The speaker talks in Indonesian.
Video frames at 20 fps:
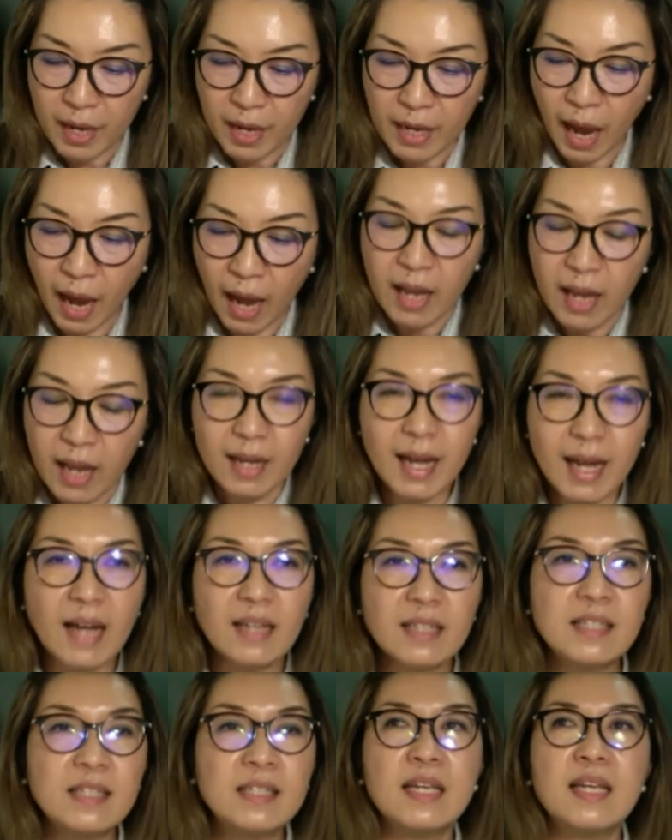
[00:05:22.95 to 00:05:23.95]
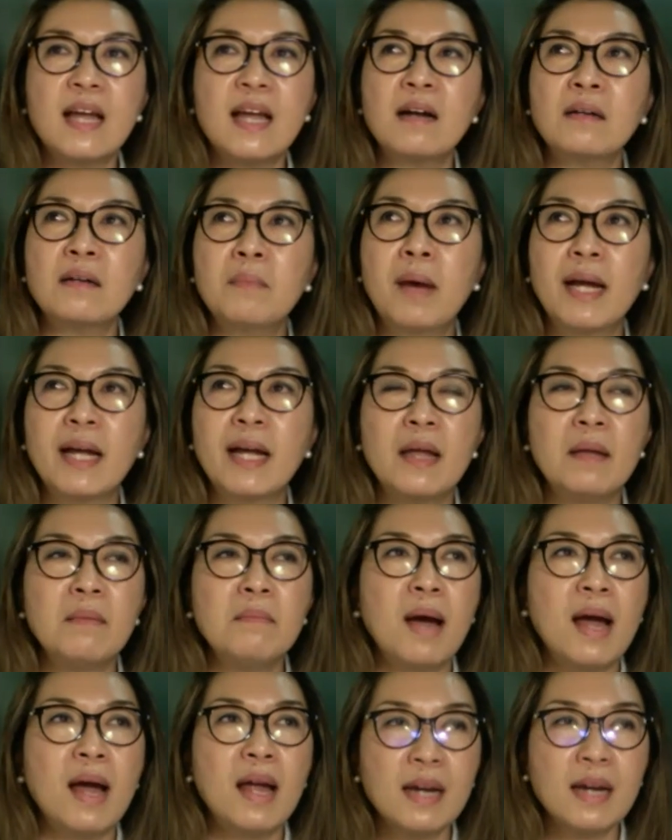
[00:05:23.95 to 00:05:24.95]
Nah, kasih yang
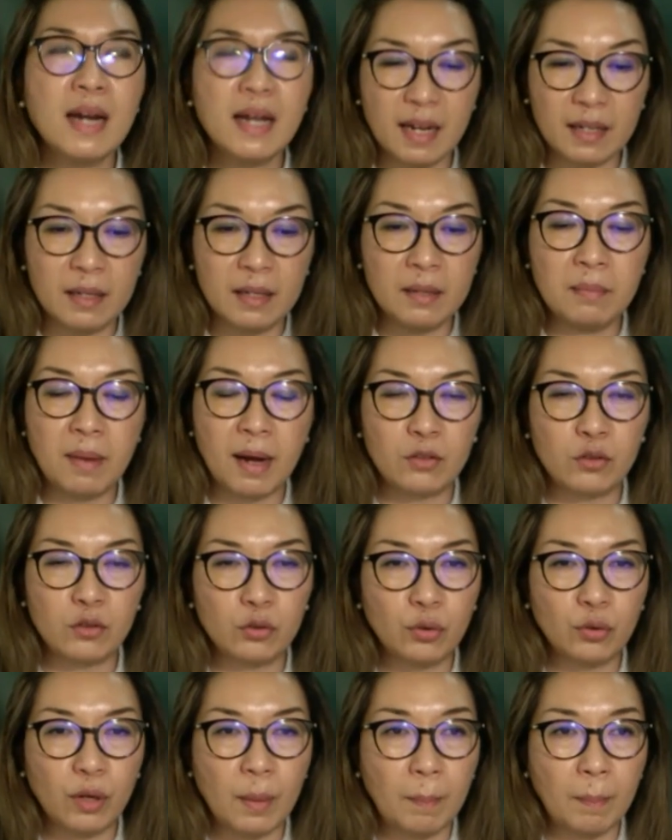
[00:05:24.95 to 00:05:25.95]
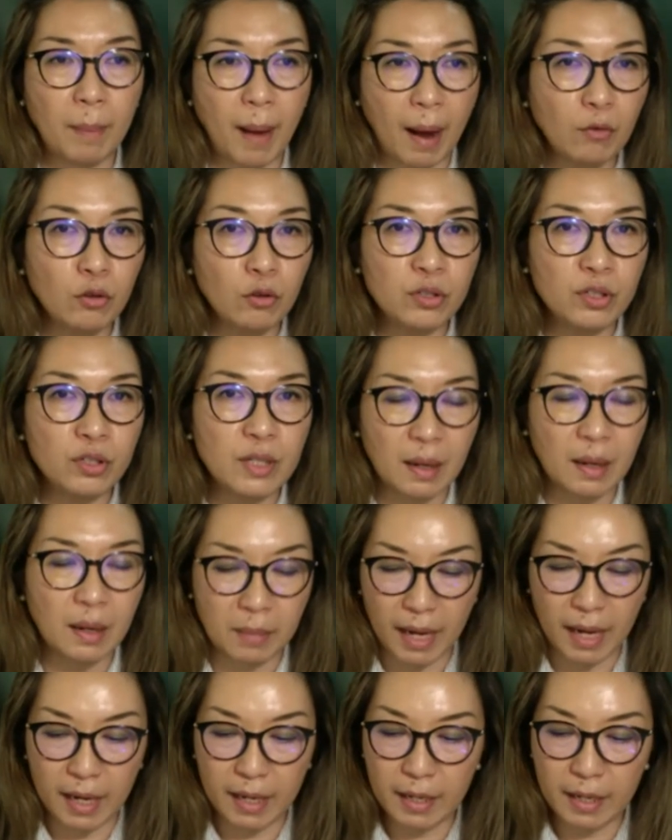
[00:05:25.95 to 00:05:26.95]
bagaimana yang dimaksud oleh Paulus dalam
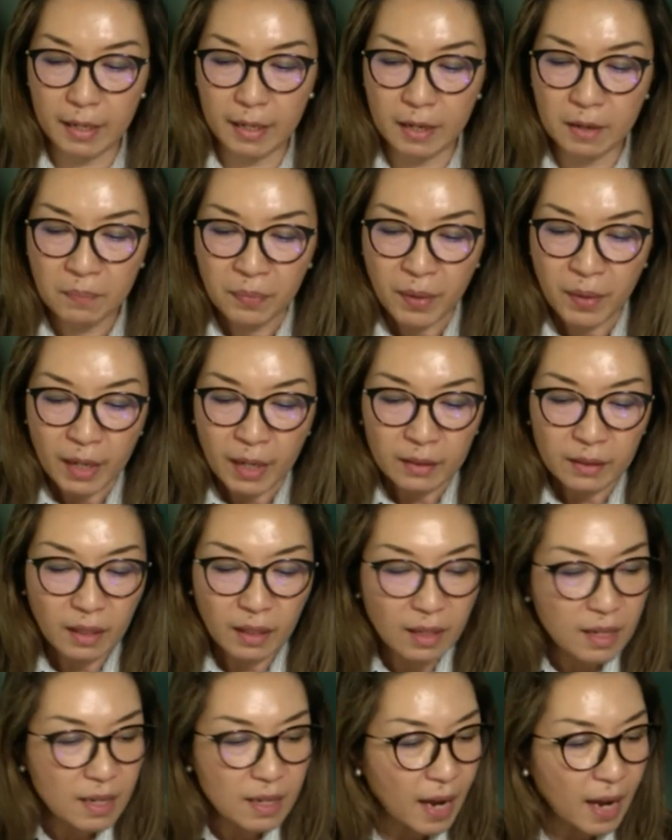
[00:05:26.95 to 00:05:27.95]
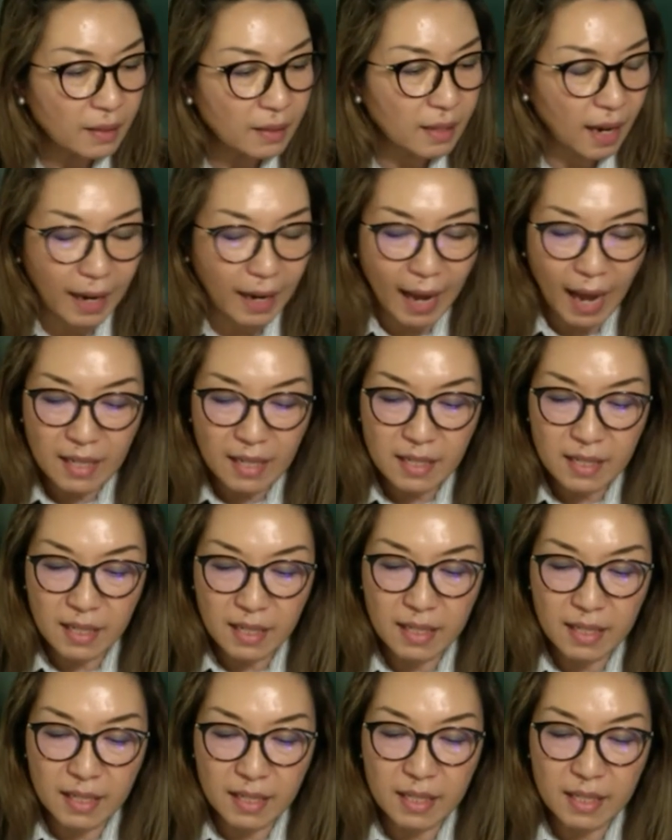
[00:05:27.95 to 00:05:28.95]
hal ini? Ternyata
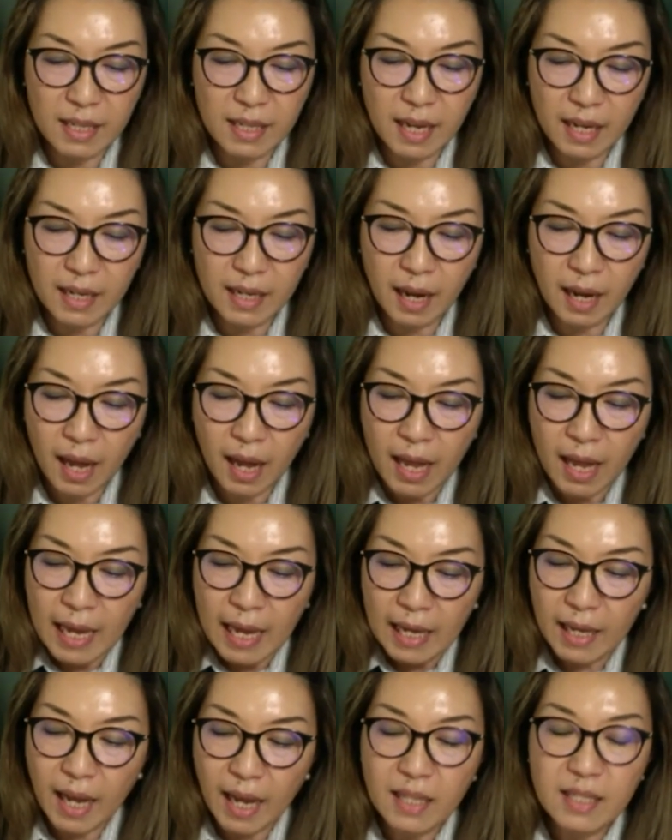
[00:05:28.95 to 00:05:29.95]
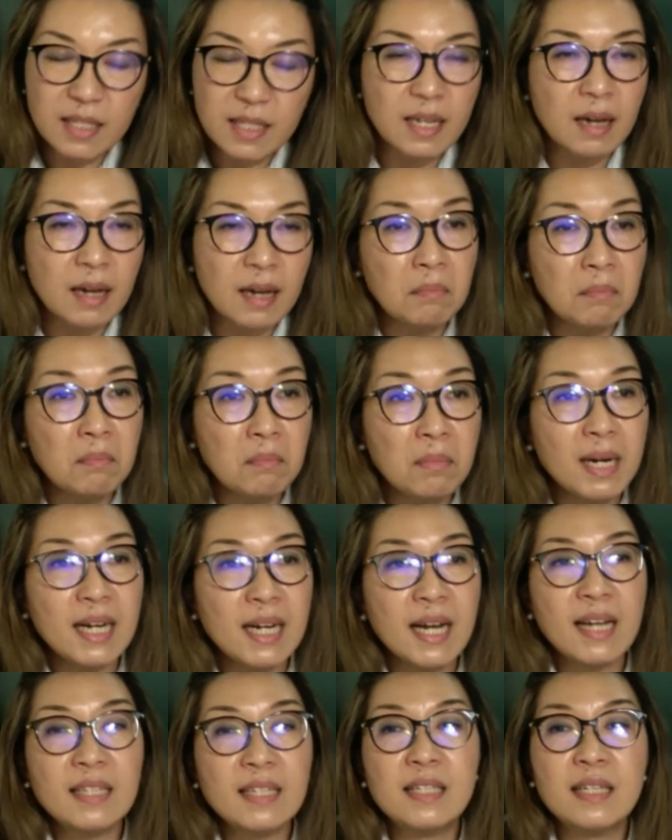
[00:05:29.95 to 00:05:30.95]
kasih di sini adalah kasih yang
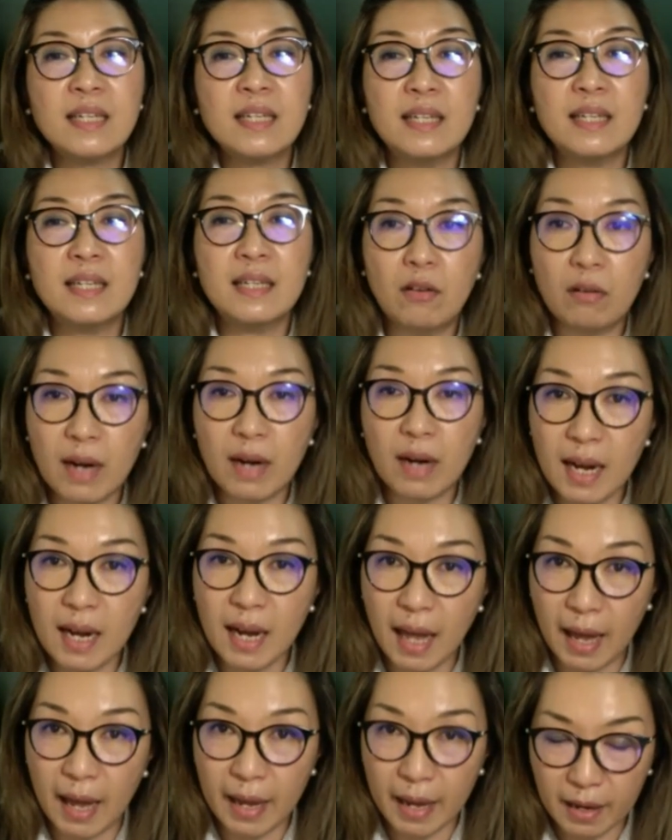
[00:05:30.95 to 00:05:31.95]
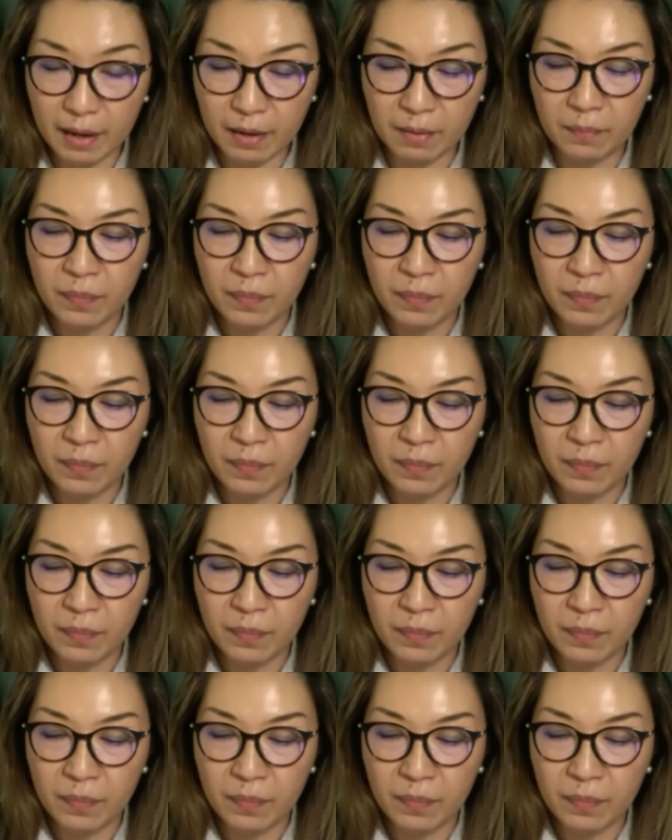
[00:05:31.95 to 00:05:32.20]
mengasihi orang lain.